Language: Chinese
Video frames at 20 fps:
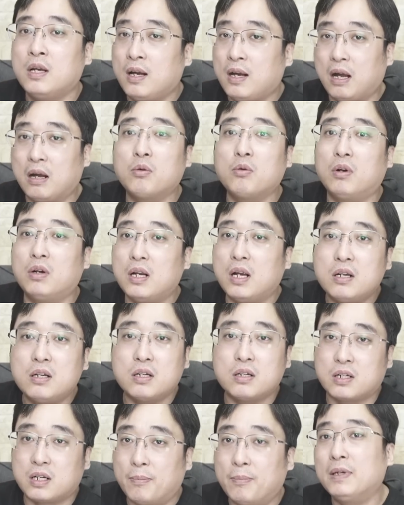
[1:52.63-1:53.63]
韩国人是
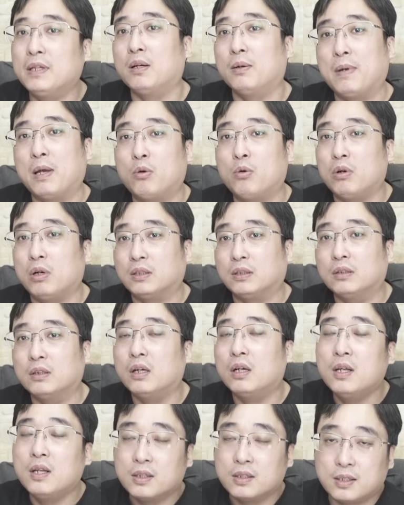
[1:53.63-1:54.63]
什么都没获得，
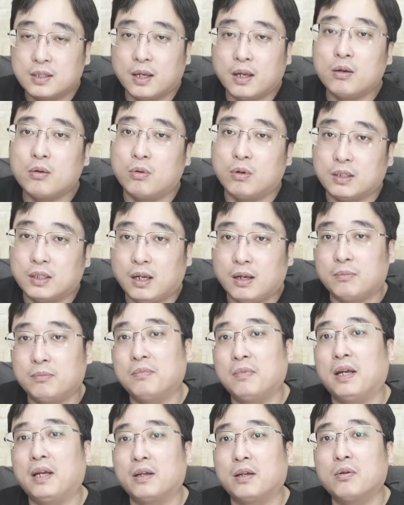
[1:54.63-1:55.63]
结果呢？
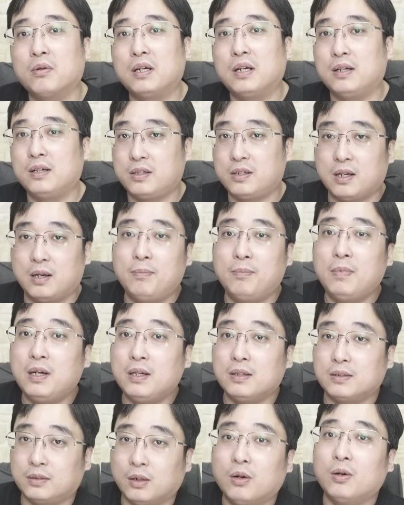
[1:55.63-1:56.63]
美国人什
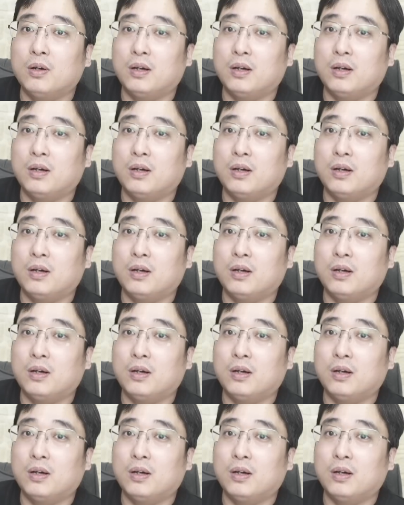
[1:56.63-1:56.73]
么都